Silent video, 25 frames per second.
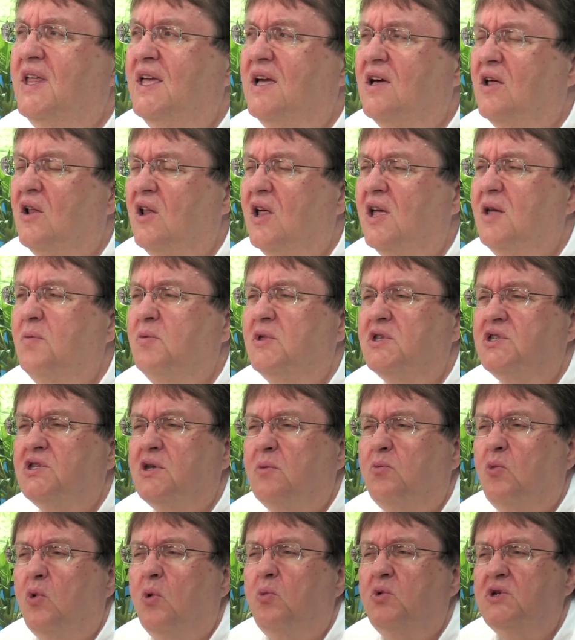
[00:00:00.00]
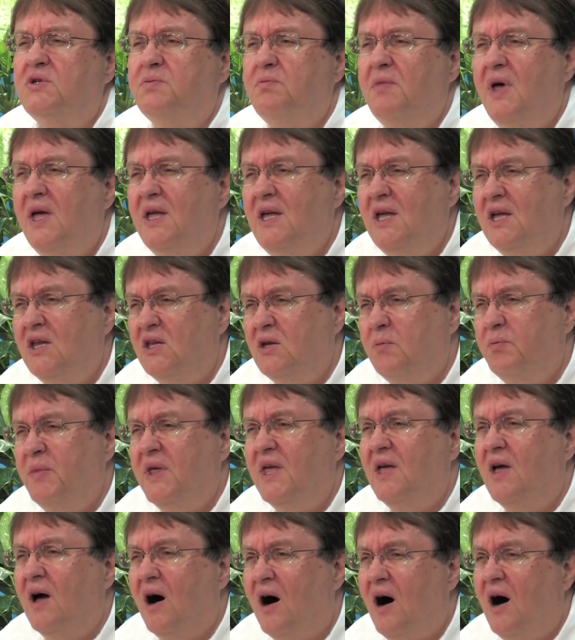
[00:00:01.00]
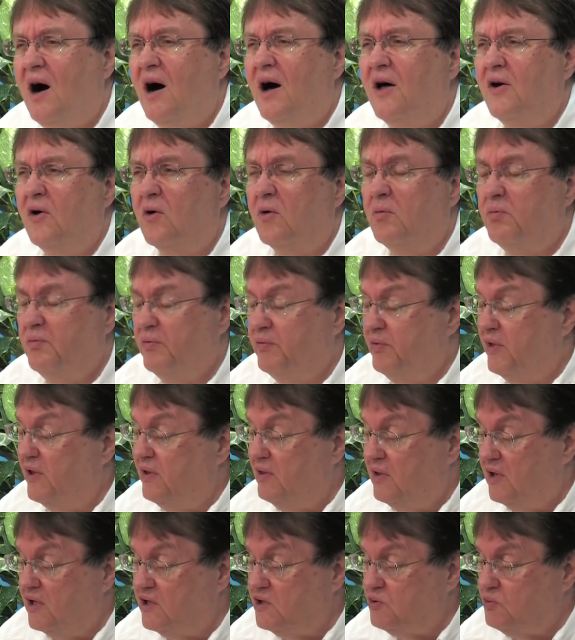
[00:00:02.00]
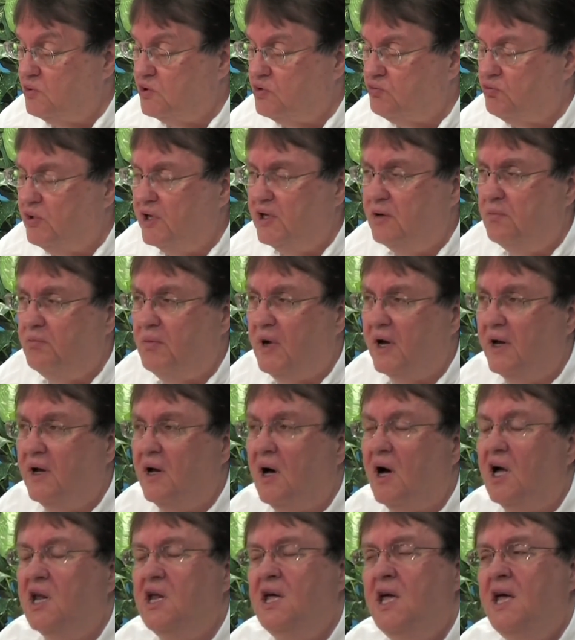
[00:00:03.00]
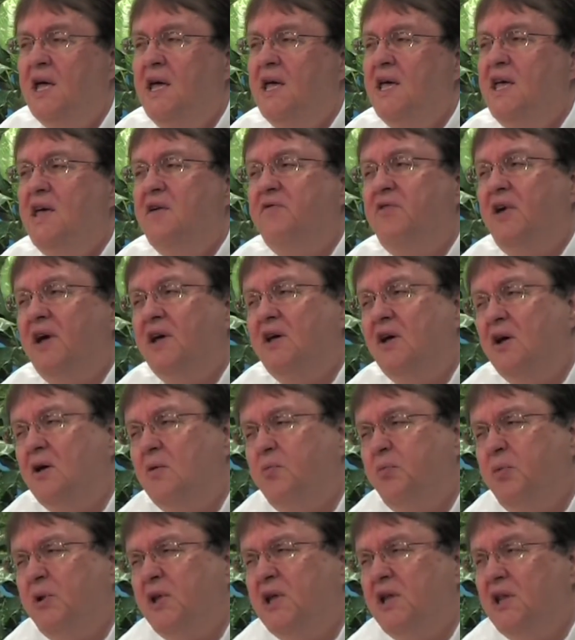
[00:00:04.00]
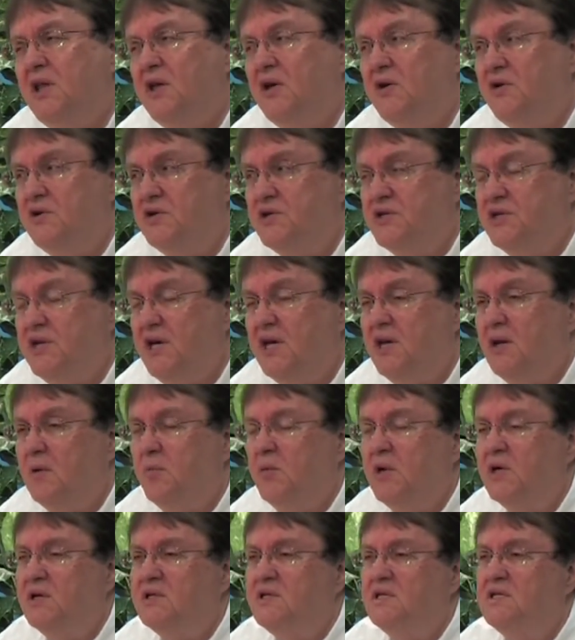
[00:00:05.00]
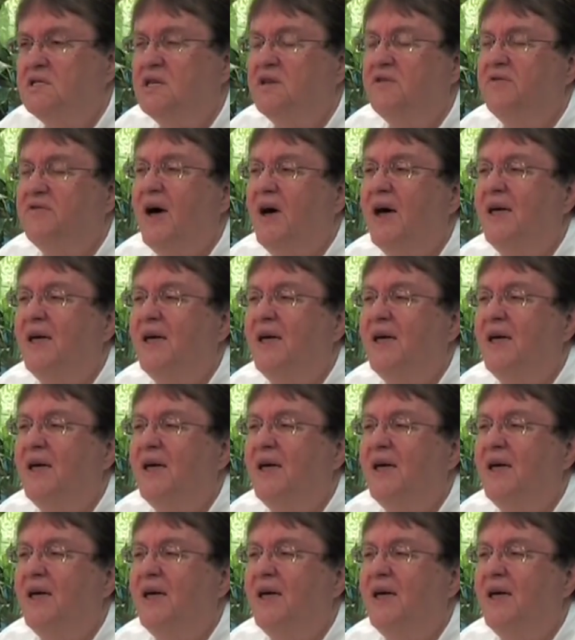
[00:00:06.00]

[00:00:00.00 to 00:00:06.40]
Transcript: виду? Я не хотел бы верить в сверхъестественное, я не хотел бы верить, что не могу поверить в